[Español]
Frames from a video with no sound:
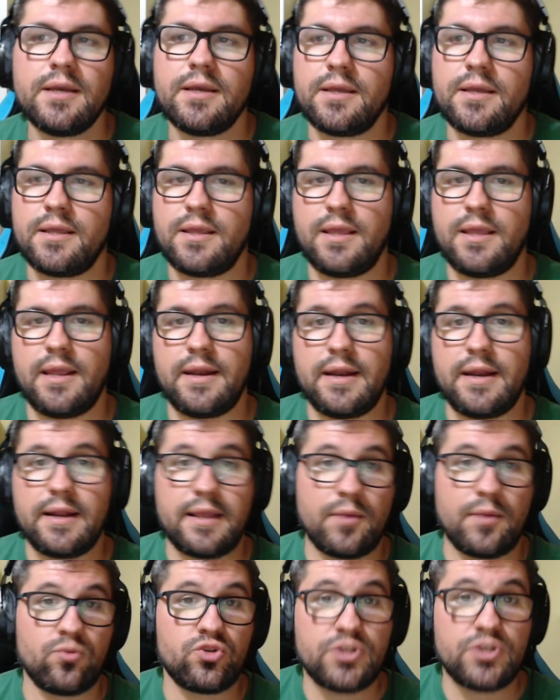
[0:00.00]
y en el
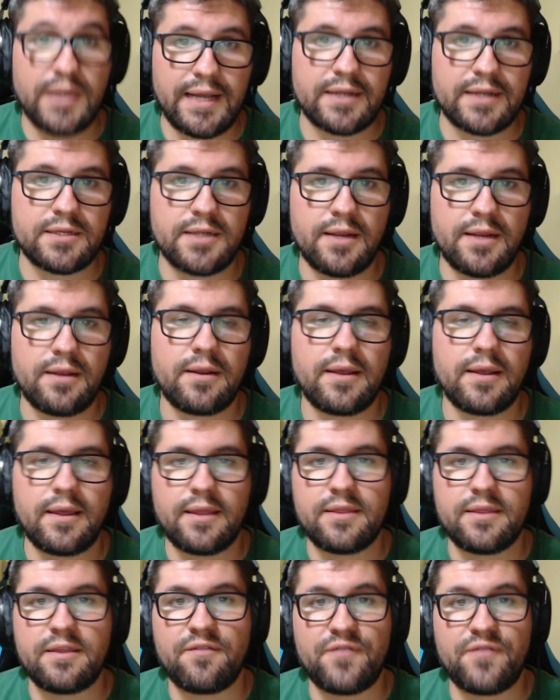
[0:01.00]
que buscarse.
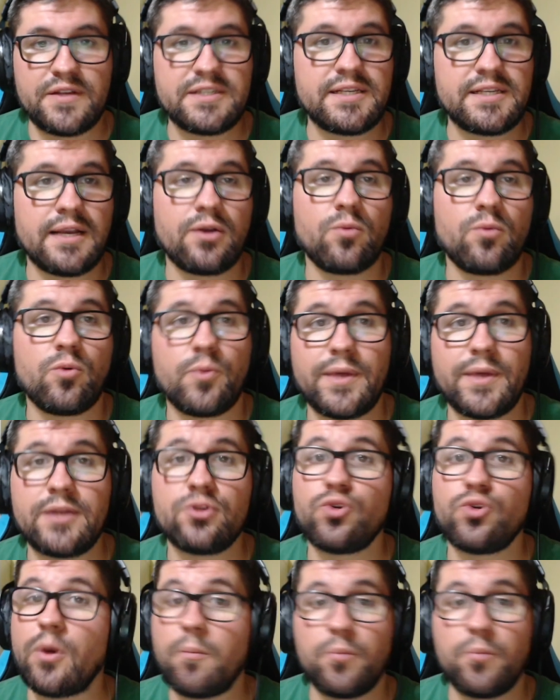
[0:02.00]
En defensa, como
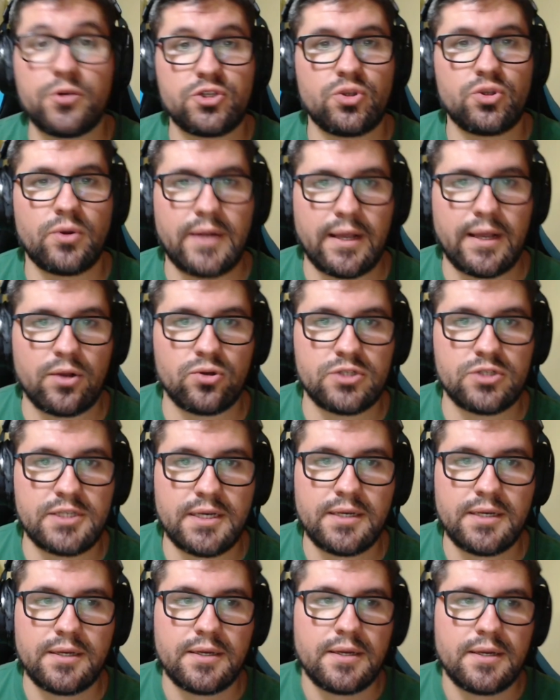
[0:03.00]
ven, no han puesto gran
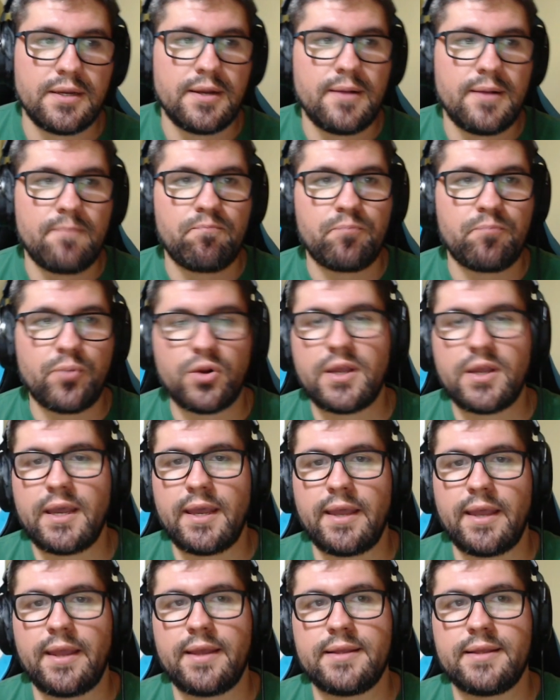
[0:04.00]
cosa,
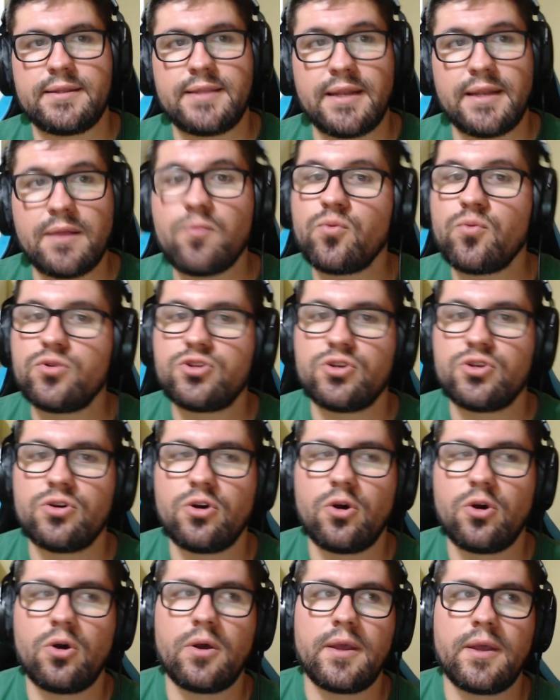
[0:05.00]
porque tiene
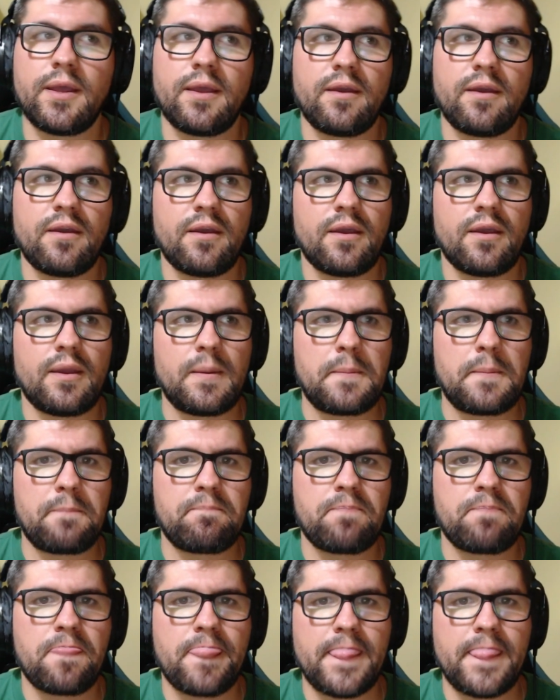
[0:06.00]
mucho, eh,
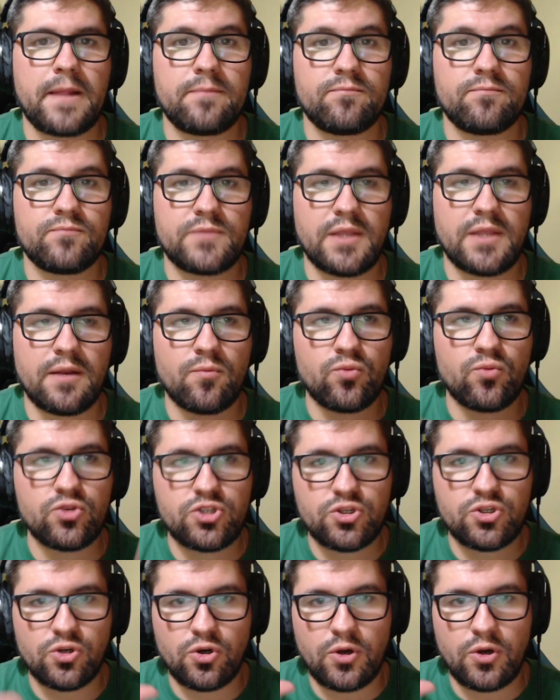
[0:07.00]
tiene
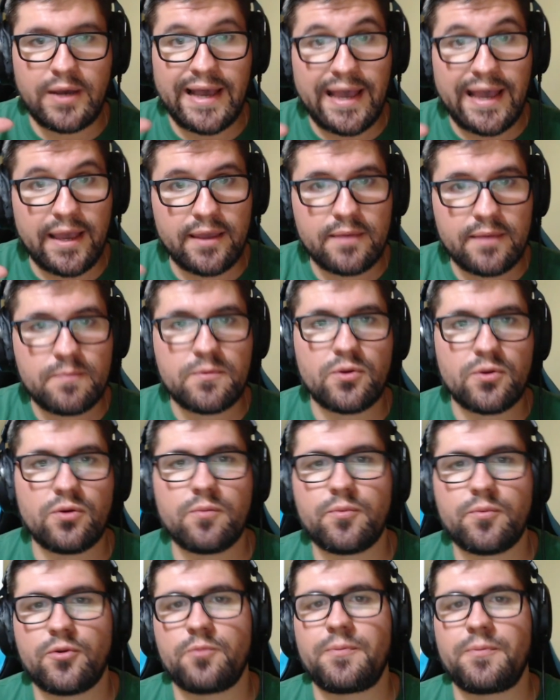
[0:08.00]
mucho hype,
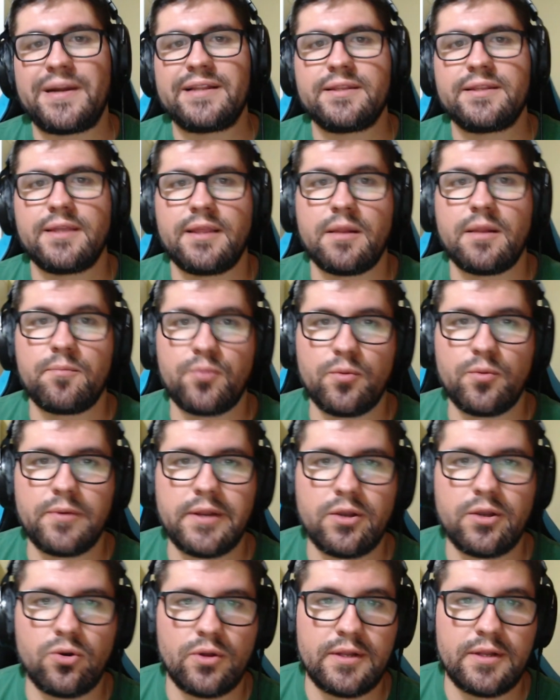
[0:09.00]
¿no? Por parte del
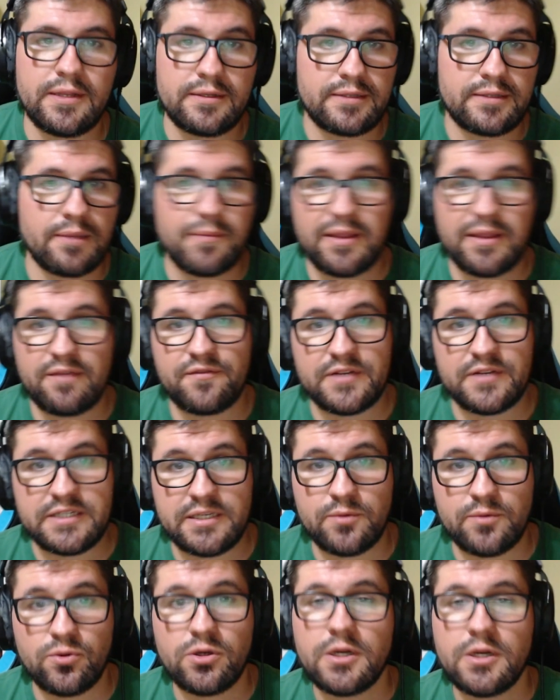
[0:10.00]
público en el tema
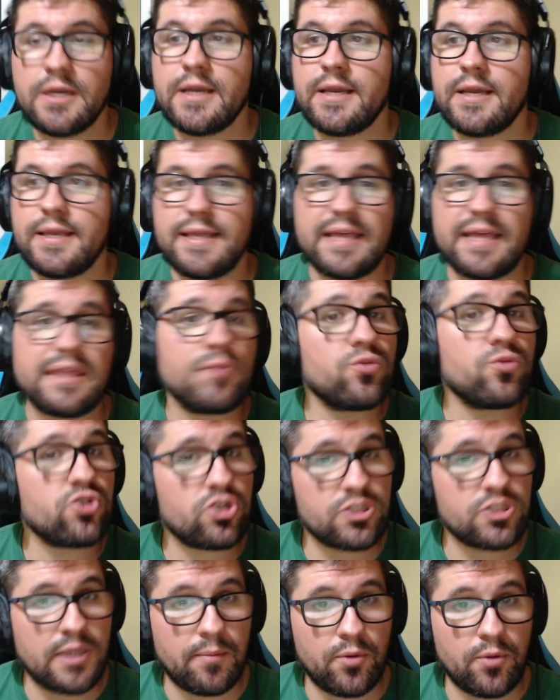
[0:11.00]
defensivo y hace
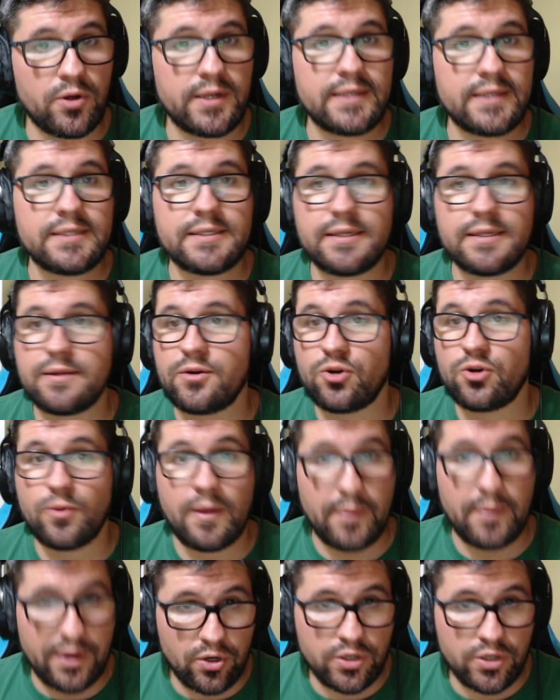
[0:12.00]
muchos tapones,
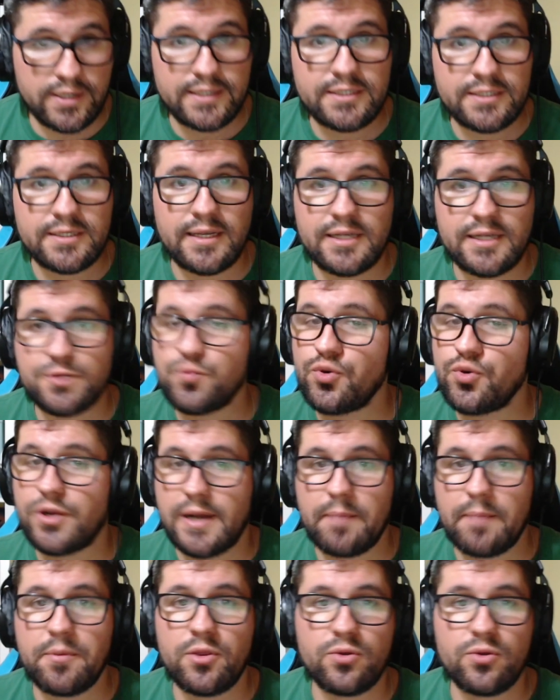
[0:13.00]
roba balones, es muy
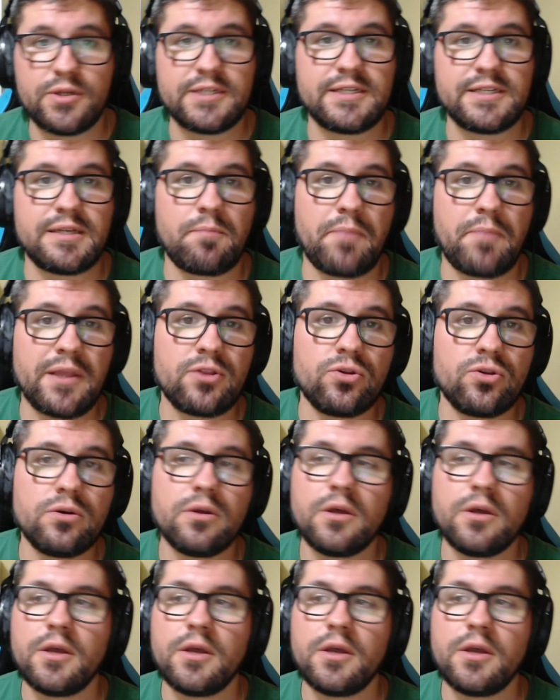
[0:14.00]
rápido en ese aspecto,